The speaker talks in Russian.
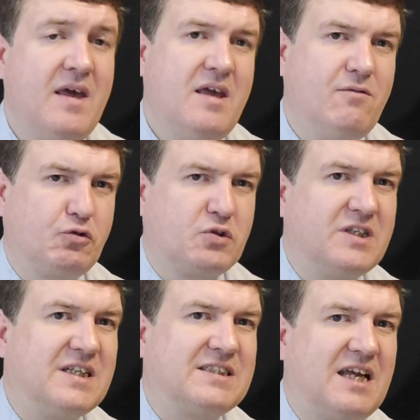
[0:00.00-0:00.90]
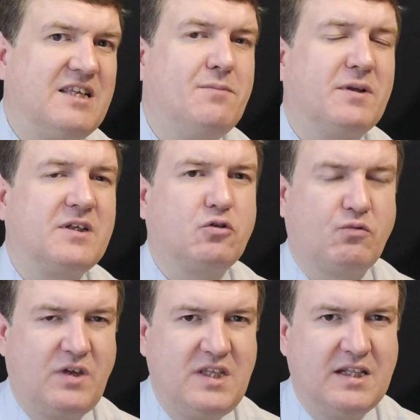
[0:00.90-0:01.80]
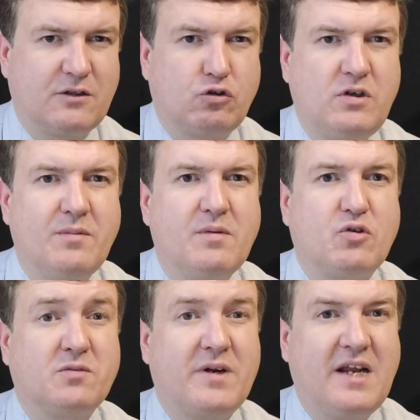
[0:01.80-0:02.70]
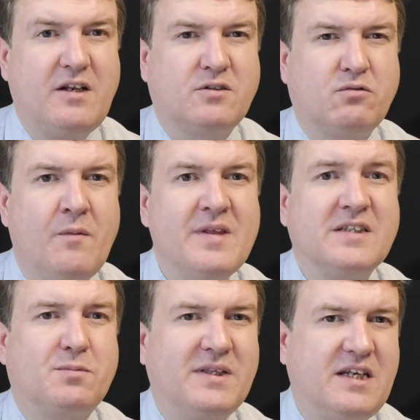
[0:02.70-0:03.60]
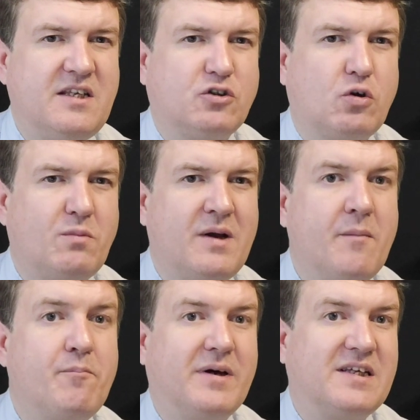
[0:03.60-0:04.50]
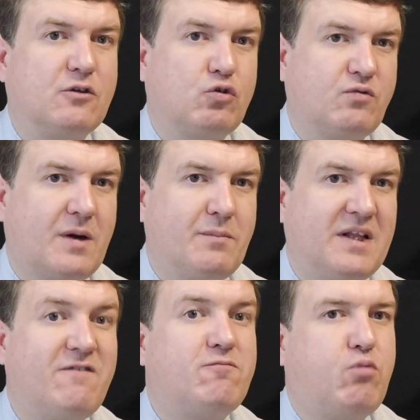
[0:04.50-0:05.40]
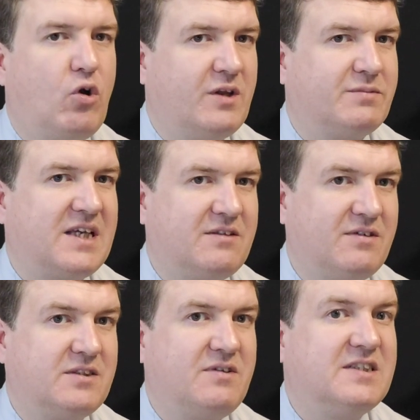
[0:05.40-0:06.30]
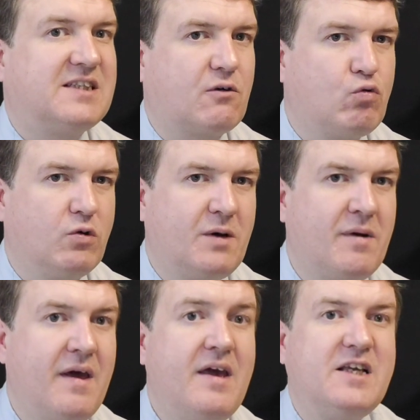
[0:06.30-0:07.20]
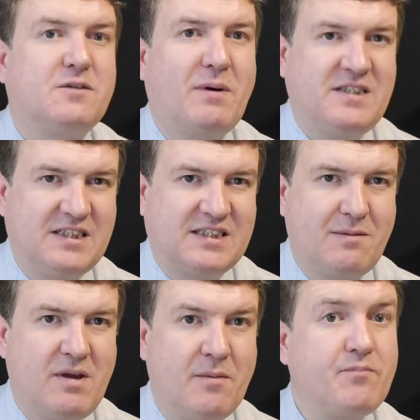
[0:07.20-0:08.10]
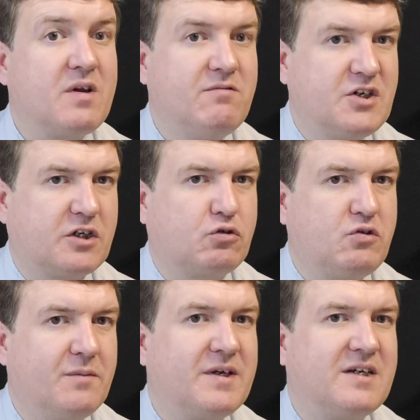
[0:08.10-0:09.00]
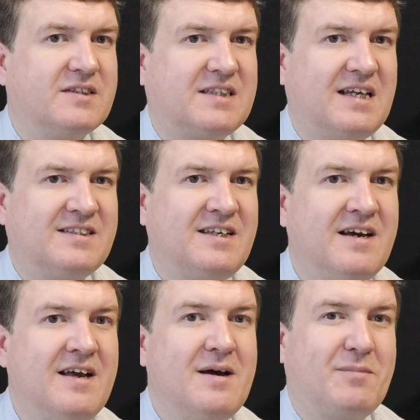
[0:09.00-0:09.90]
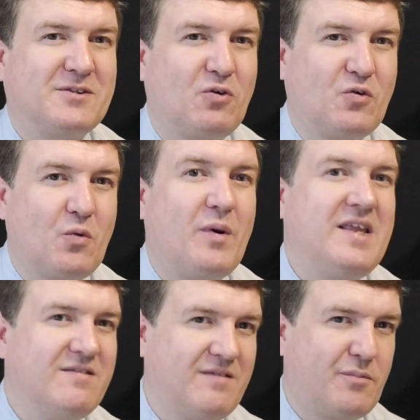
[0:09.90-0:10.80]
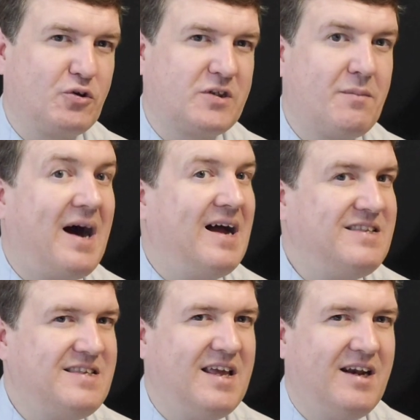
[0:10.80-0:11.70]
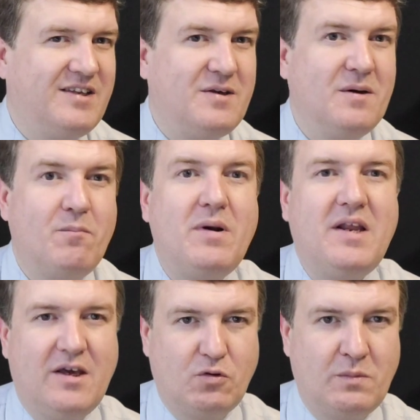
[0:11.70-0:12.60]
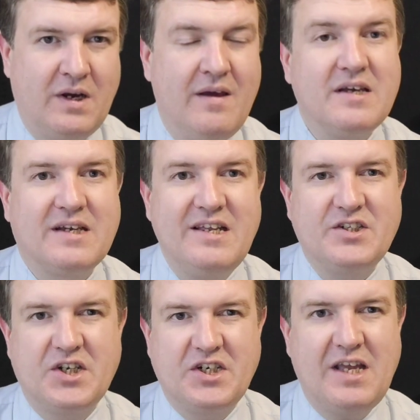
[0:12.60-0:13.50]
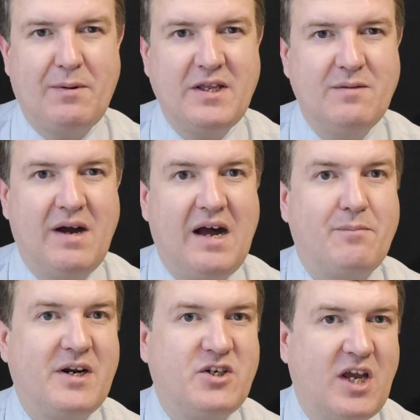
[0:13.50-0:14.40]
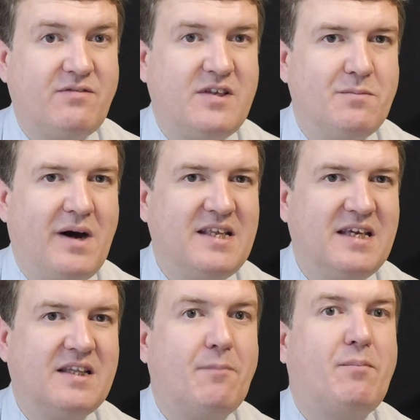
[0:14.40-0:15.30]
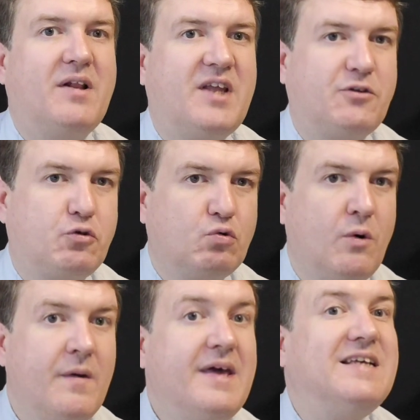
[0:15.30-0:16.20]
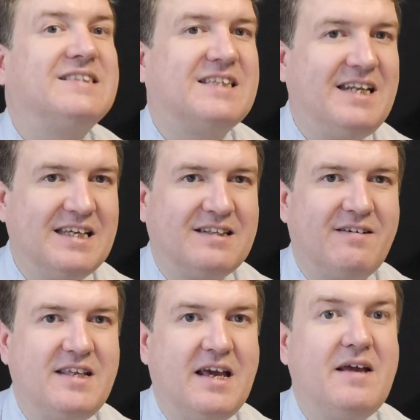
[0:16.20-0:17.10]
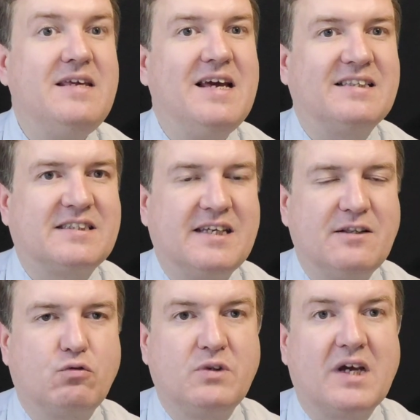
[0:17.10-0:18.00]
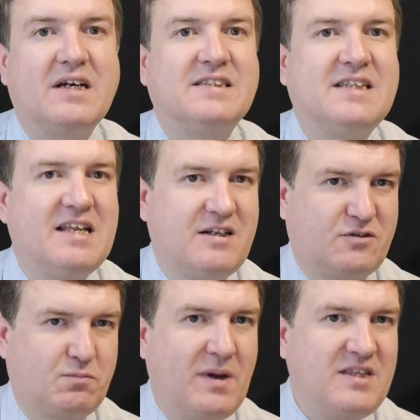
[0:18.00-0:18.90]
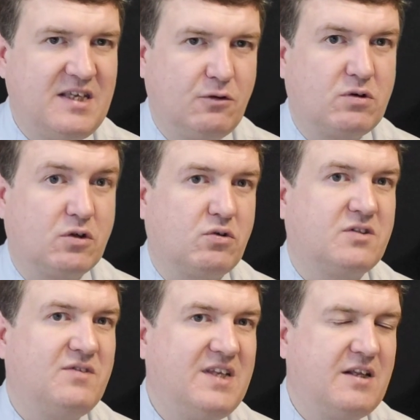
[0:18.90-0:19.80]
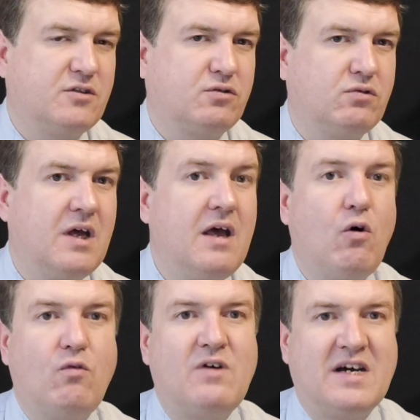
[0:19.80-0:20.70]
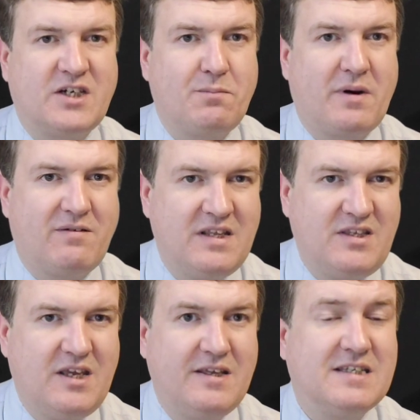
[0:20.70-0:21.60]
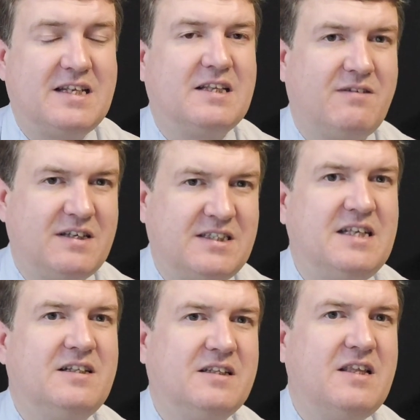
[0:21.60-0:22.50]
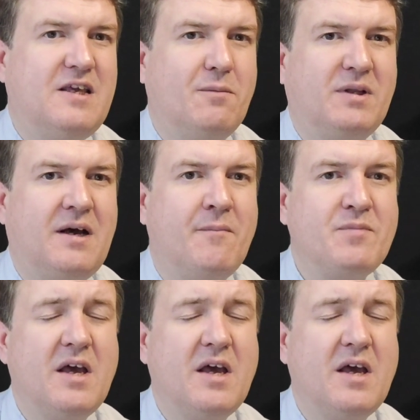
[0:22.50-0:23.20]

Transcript: И вот уже на стадии подготовки дела к судебному разбирательству смотрите, чтобы подготовка была в полном соответствии с законом и с позициями высших судебных инстанций, поскольку по этим вопросам отдельный пленум. Конечно же, необходимо обращать внимание на полноту исследования и оценку доказательств по делу, которые свидетельствуют о вашей правоте. Если этого сделано не было,